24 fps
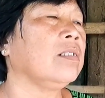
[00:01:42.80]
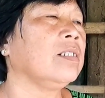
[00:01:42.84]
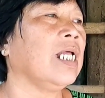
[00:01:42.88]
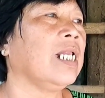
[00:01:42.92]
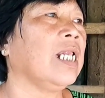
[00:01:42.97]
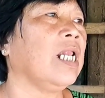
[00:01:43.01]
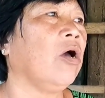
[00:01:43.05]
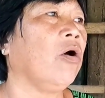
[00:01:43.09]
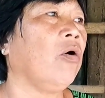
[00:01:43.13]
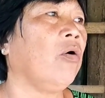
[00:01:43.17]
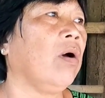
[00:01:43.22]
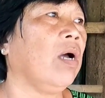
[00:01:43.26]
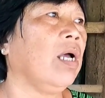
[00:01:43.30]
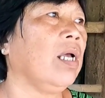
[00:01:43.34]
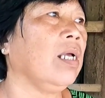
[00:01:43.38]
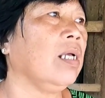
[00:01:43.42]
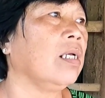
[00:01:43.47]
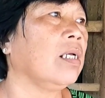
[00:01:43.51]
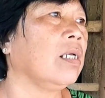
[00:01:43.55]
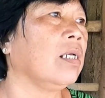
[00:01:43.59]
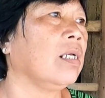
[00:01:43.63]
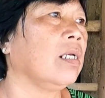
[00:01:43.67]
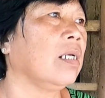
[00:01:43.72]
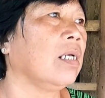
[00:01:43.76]
xanh à, non á
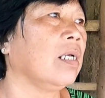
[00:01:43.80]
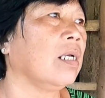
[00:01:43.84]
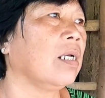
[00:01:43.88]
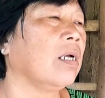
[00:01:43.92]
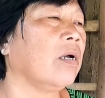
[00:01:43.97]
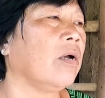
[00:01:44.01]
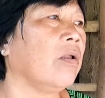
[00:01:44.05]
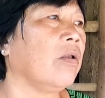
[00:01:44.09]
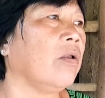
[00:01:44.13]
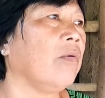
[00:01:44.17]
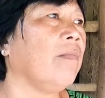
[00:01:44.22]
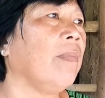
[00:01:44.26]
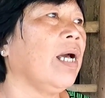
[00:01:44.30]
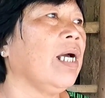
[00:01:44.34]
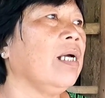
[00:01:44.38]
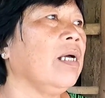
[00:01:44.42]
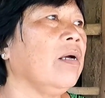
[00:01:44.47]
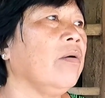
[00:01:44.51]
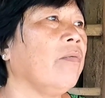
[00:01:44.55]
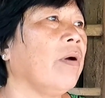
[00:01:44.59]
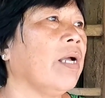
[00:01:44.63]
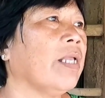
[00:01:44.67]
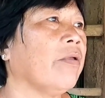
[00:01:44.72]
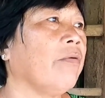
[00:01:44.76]
rồi nó mắc
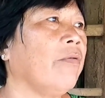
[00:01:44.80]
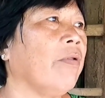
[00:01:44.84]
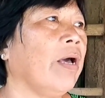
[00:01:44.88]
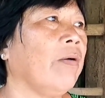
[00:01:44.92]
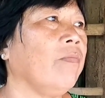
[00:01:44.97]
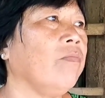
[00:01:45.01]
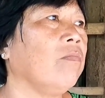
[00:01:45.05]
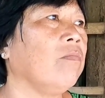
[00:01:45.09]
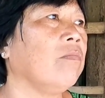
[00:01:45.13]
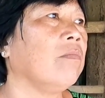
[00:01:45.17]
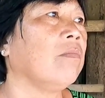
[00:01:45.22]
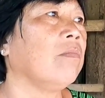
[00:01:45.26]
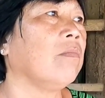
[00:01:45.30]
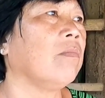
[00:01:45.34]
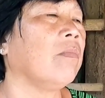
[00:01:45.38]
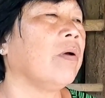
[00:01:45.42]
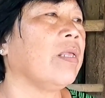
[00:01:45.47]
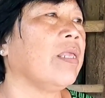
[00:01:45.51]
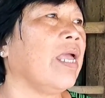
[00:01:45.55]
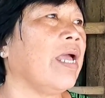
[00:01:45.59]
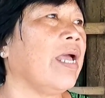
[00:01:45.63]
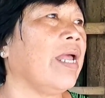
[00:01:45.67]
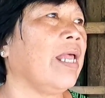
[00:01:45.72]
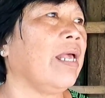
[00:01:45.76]
ở ngoài châu đốc
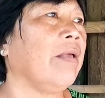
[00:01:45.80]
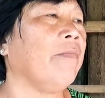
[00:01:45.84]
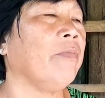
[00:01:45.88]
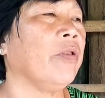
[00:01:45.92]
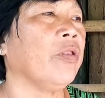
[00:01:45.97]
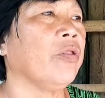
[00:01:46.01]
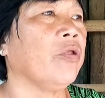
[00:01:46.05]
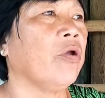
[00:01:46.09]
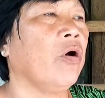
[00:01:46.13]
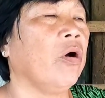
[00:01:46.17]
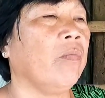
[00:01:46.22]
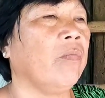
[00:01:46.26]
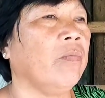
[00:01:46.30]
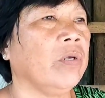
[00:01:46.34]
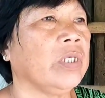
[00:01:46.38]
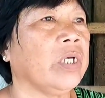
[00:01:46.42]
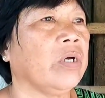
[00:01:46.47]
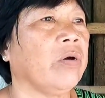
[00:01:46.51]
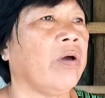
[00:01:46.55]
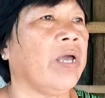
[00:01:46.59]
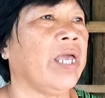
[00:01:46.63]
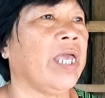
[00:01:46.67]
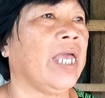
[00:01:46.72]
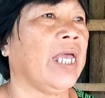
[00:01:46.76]
mà về đây mình chôn ở
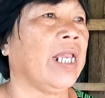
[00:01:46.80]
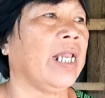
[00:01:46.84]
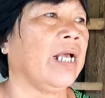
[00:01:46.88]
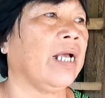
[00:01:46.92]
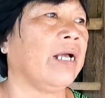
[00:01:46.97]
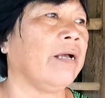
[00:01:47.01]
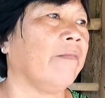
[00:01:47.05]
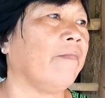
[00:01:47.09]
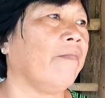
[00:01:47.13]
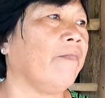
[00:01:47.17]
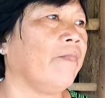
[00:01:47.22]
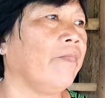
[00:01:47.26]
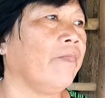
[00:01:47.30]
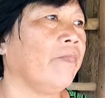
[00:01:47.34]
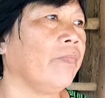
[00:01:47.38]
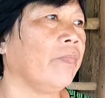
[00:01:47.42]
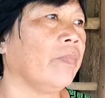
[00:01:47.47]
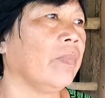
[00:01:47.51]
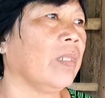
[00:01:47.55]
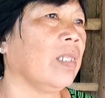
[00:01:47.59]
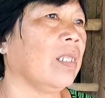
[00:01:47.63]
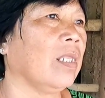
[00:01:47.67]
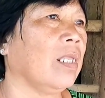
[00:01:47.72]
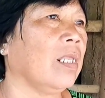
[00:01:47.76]
sao hè nè
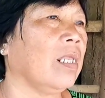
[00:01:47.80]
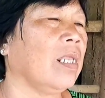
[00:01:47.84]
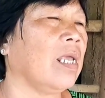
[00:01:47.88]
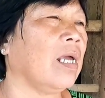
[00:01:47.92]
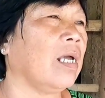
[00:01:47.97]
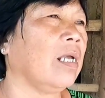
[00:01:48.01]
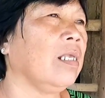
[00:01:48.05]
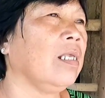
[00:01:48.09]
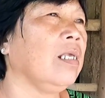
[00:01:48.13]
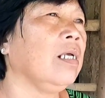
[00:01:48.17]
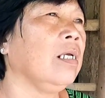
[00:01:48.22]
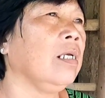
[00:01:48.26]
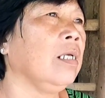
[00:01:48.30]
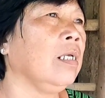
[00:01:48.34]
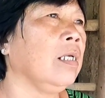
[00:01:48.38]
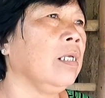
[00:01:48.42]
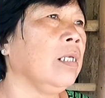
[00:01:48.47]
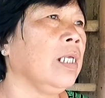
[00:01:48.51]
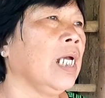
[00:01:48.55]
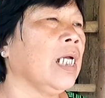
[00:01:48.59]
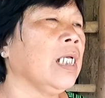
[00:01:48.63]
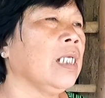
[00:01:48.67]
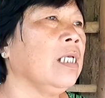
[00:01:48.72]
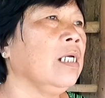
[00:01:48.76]
dễ
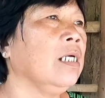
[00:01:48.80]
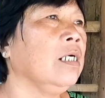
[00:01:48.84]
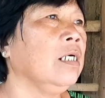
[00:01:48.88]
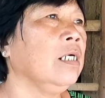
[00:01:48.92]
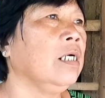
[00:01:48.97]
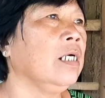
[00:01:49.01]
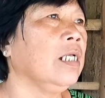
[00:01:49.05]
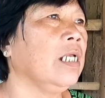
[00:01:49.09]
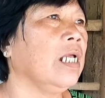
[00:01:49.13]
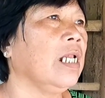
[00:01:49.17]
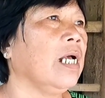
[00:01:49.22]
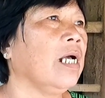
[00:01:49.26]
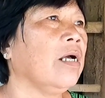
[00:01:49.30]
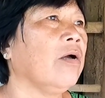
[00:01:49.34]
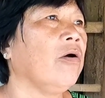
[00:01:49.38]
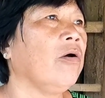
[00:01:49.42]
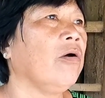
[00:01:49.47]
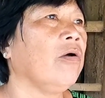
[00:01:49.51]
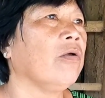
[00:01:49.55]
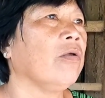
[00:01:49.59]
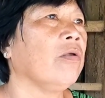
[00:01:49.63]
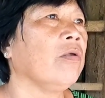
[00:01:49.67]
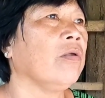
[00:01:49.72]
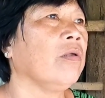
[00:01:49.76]
như giấc trưa vậy đó
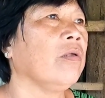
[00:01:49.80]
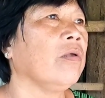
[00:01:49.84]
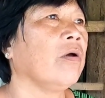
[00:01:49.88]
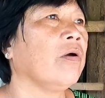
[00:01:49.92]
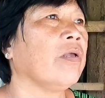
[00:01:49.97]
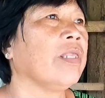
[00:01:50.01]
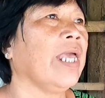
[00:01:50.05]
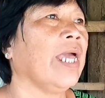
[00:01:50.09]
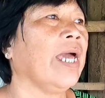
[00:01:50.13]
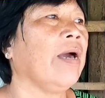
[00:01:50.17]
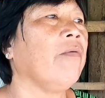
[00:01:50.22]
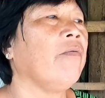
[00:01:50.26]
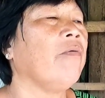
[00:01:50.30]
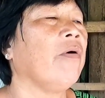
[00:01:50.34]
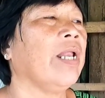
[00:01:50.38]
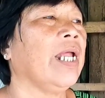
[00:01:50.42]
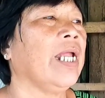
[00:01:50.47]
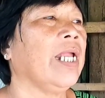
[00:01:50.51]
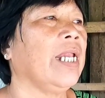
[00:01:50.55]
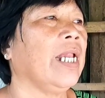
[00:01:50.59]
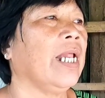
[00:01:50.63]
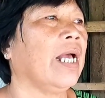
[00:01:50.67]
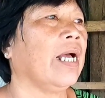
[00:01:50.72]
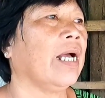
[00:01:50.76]
có nhỏ cháu qua
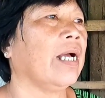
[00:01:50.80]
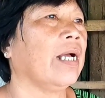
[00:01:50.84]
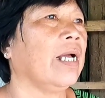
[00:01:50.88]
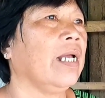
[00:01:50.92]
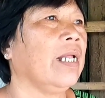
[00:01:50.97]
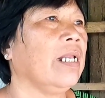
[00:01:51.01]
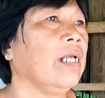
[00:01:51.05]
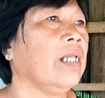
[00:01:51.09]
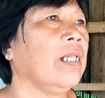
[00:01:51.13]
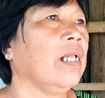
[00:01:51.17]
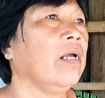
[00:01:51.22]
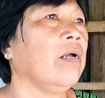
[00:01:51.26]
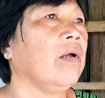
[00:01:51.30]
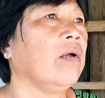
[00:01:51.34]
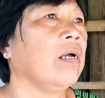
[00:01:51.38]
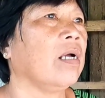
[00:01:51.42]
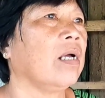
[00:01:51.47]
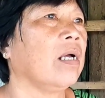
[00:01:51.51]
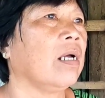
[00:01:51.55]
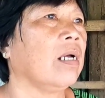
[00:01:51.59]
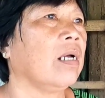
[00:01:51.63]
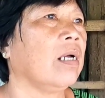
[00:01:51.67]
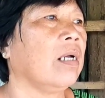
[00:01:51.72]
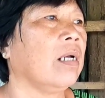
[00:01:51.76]
đây nè cái nó nó
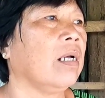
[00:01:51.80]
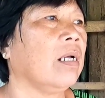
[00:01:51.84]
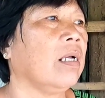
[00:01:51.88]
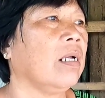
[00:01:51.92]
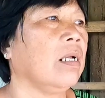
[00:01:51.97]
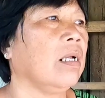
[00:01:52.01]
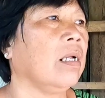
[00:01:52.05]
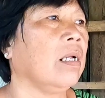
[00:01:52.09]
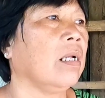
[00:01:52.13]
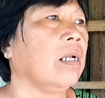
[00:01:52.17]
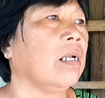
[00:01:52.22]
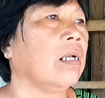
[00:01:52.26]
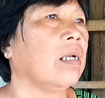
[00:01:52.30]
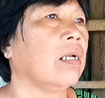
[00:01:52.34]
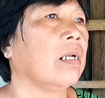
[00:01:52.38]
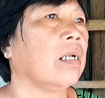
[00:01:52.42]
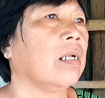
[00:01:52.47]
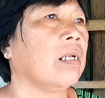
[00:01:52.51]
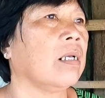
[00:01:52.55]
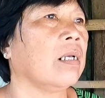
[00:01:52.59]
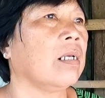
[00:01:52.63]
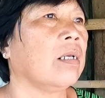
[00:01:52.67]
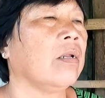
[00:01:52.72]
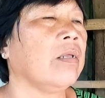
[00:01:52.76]
à,
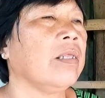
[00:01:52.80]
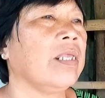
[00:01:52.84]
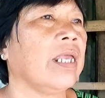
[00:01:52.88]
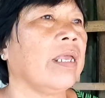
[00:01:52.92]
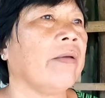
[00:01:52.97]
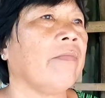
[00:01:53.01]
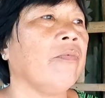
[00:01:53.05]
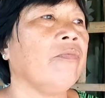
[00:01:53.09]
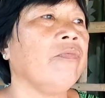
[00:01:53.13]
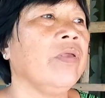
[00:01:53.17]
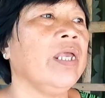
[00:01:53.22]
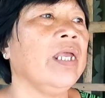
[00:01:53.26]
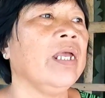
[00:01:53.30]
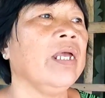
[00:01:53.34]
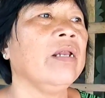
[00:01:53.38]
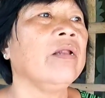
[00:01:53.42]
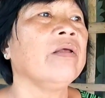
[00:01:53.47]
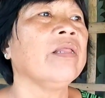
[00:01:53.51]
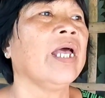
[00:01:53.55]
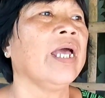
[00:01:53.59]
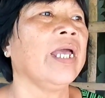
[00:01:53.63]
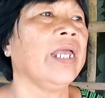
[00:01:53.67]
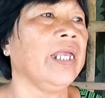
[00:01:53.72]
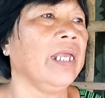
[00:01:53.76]
nó nhẹ muốn vía
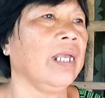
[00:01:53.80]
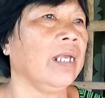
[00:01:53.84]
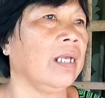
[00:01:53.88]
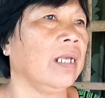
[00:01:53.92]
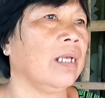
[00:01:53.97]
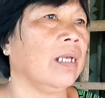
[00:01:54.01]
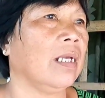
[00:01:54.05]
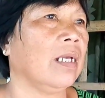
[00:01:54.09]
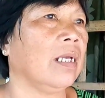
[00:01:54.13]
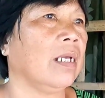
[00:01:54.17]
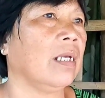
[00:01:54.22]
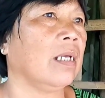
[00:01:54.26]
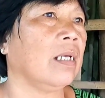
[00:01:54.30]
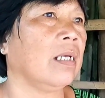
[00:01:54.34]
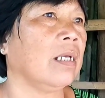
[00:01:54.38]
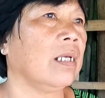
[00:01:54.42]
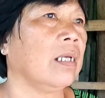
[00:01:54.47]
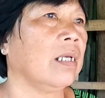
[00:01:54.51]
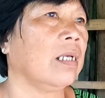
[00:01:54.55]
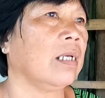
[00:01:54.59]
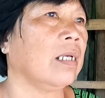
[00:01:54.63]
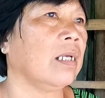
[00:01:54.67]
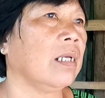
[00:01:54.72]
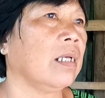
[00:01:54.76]
nó thấy
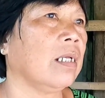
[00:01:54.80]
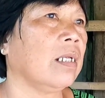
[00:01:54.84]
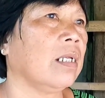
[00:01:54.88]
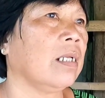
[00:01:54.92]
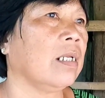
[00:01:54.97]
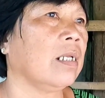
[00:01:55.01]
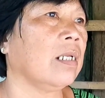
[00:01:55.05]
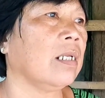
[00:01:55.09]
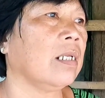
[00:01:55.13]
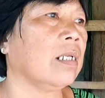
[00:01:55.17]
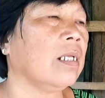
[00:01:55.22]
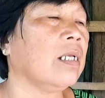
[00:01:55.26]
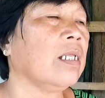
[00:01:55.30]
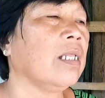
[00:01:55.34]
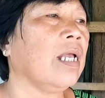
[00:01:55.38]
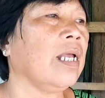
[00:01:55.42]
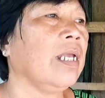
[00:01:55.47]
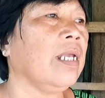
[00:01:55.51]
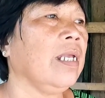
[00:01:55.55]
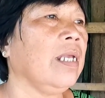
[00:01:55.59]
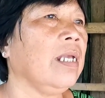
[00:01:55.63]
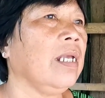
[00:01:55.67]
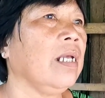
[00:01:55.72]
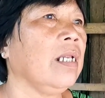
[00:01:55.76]
nó
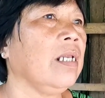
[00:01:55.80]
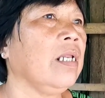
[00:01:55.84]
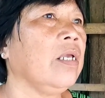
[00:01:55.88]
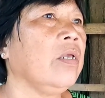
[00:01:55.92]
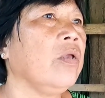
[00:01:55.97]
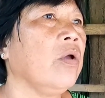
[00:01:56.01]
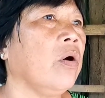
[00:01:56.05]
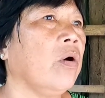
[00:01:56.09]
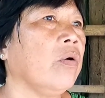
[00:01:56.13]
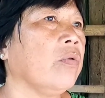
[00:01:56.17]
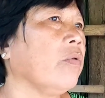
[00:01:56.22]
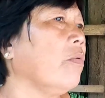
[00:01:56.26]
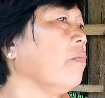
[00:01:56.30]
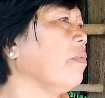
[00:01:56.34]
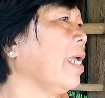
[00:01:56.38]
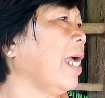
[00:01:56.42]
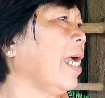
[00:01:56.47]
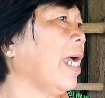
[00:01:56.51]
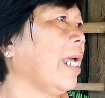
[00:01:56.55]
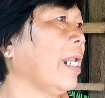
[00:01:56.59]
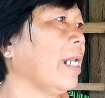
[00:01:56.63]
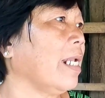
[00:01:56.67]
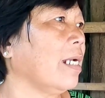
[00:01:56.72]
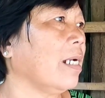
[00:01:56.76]
thấy đi vô trong
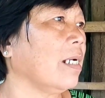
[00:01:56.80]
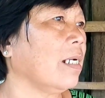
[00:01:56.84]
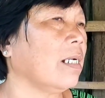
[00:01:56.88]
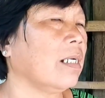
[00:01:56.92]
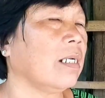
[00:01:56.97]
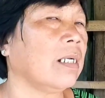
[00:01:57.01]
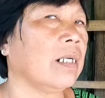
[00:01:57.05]
nhà nè